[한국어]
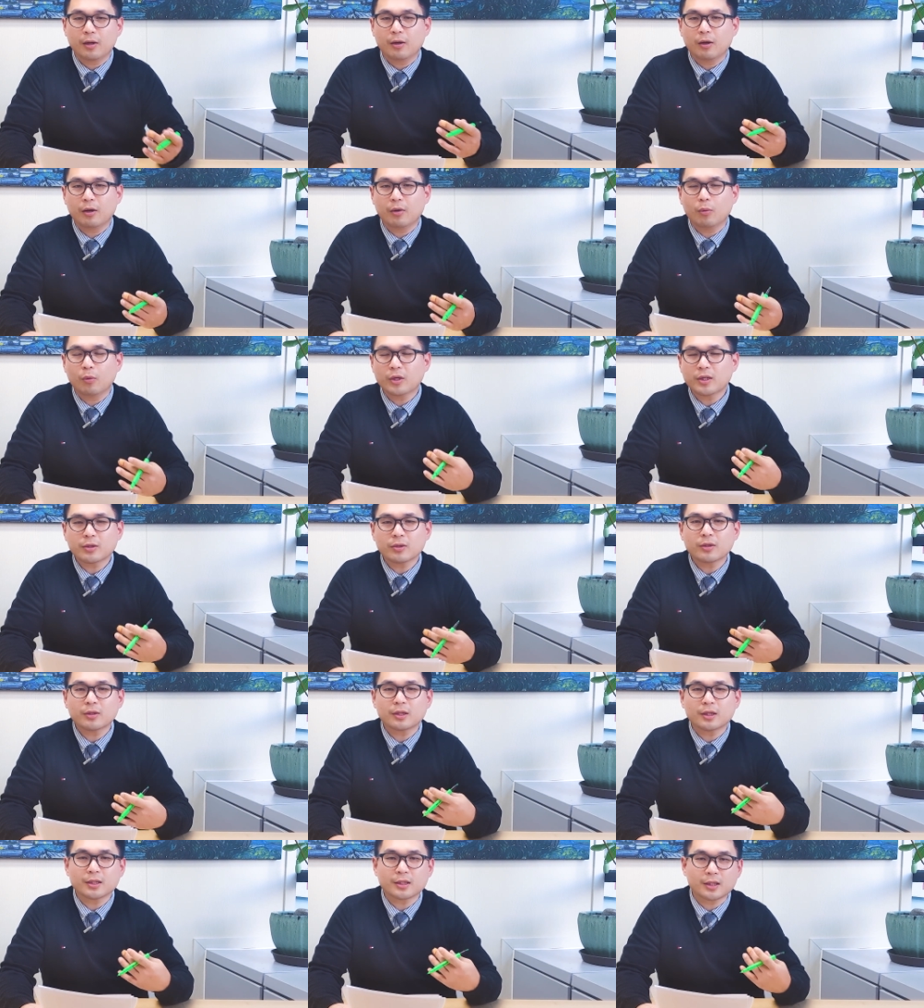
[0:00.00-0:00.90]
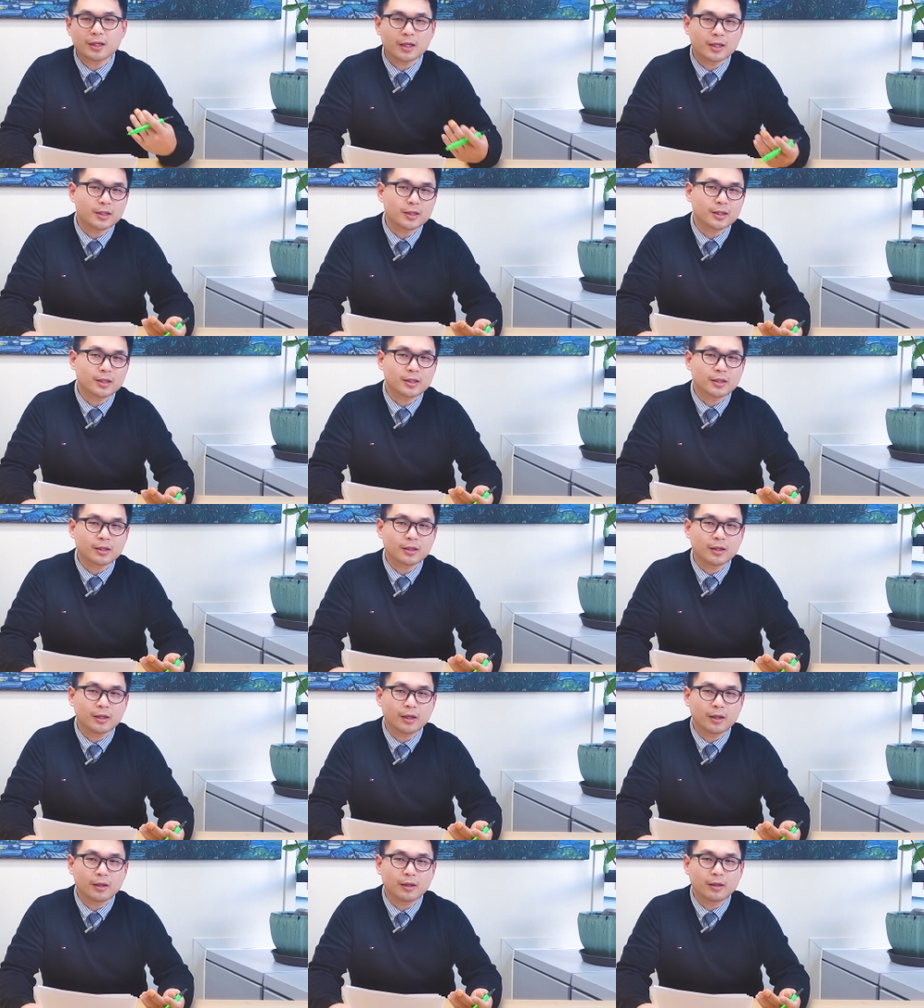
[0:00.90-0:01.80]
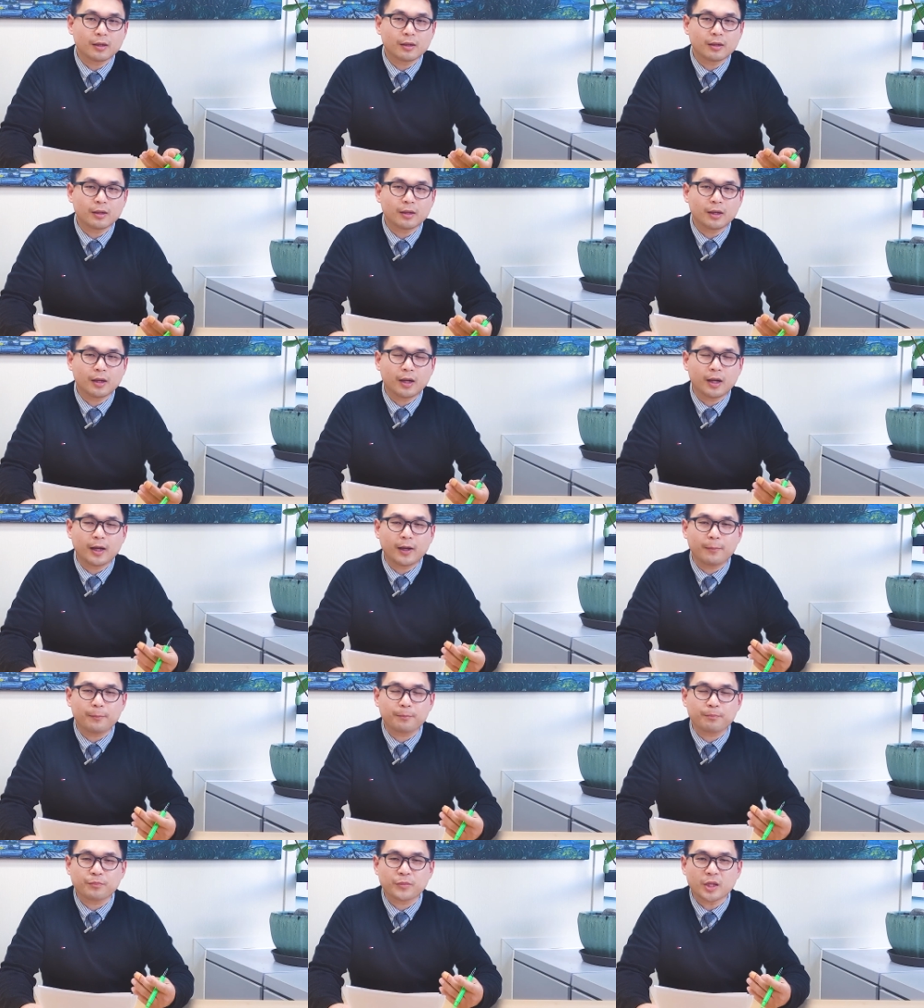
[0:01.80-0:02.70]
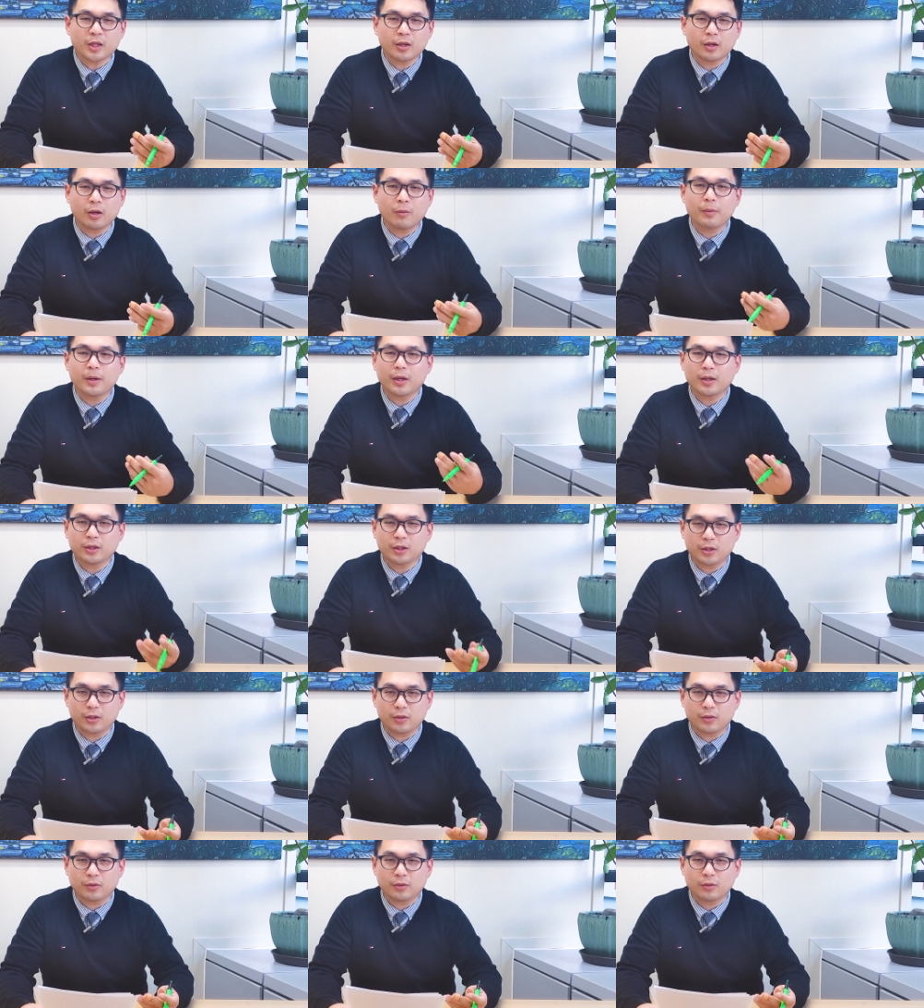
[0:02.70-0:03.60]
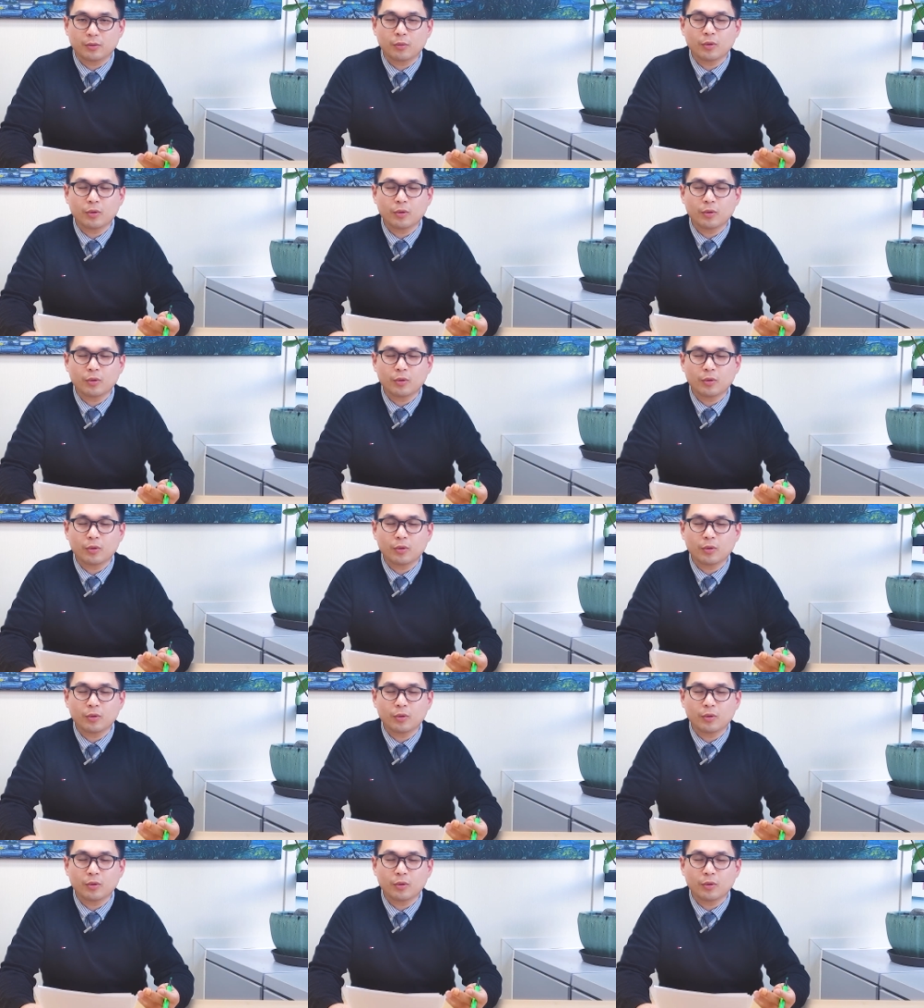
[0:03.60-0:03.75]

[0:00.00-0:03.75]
Uh, what is so distinct, um, you know, about you?